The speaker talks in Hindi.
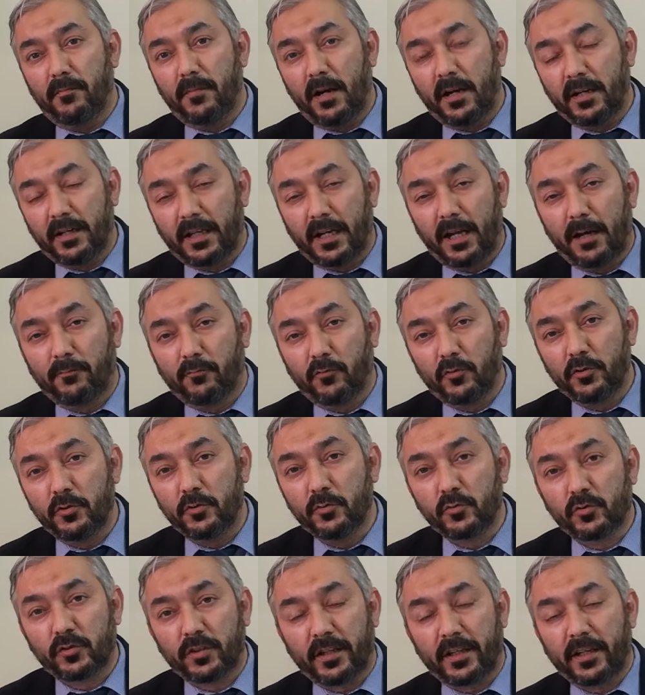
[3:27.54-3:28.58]
अगर आप वो
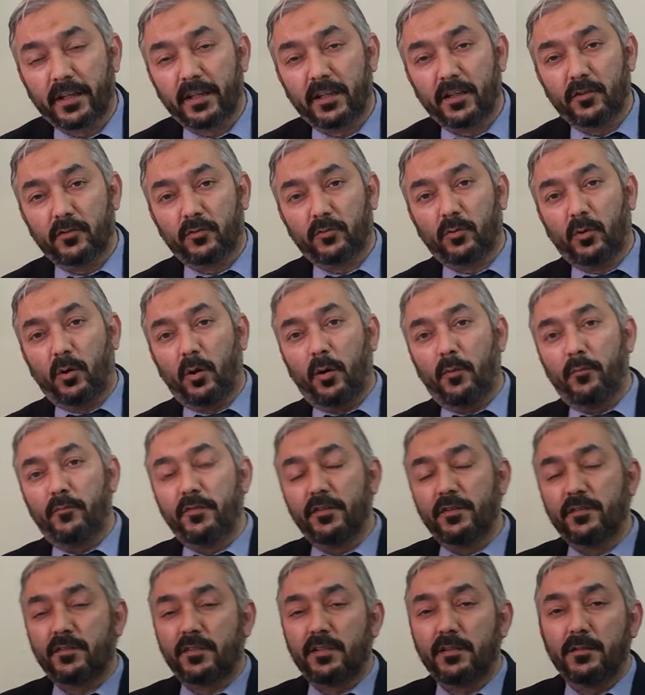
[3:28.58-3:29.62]
यूज़ करेंगे तो
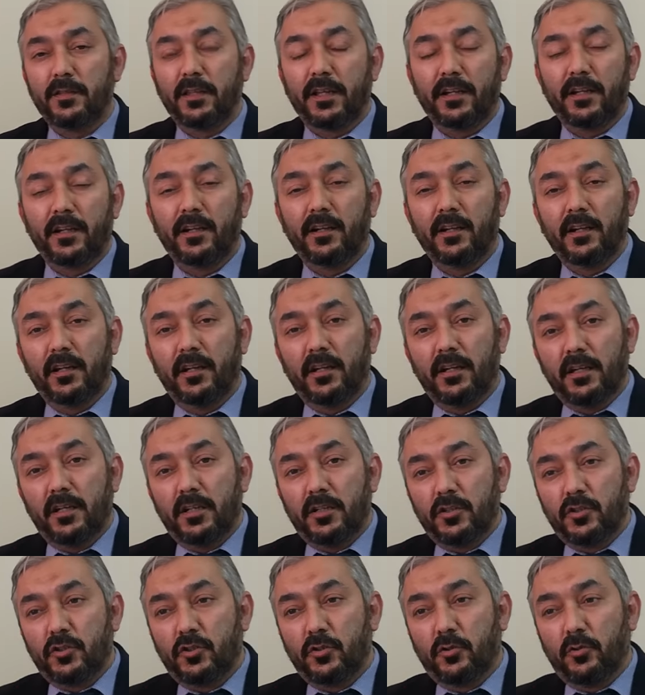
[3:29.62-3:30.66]
ऑब्वियसली देन
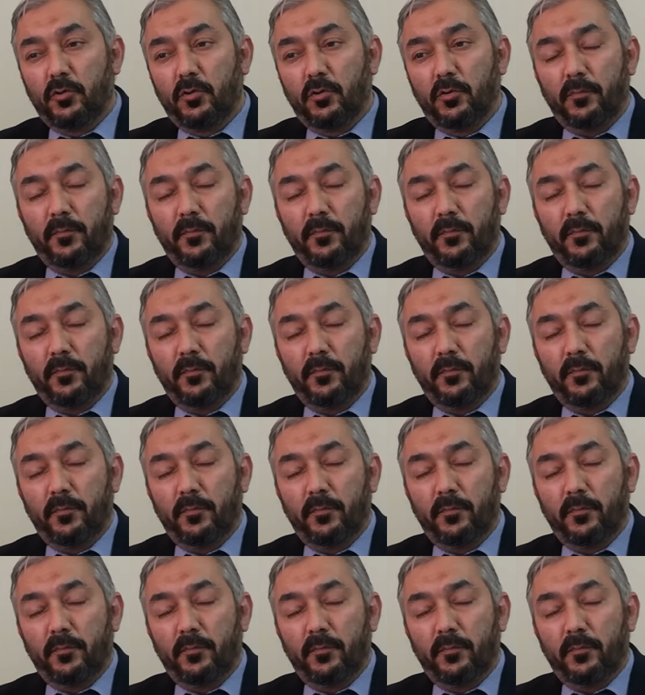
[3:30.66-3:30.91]
जो